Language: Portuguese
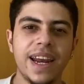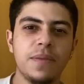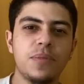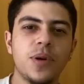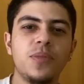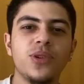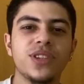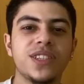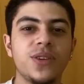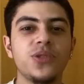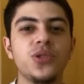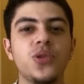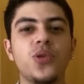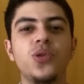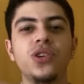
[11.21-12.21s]
a promoção
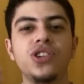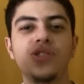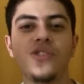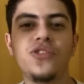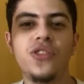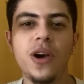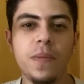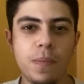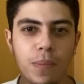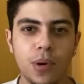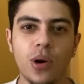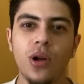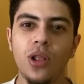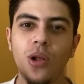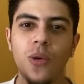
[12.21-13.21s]
do curso foi
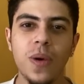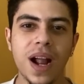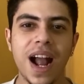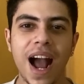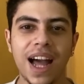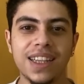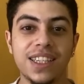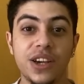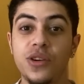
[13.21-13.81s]
prolongada.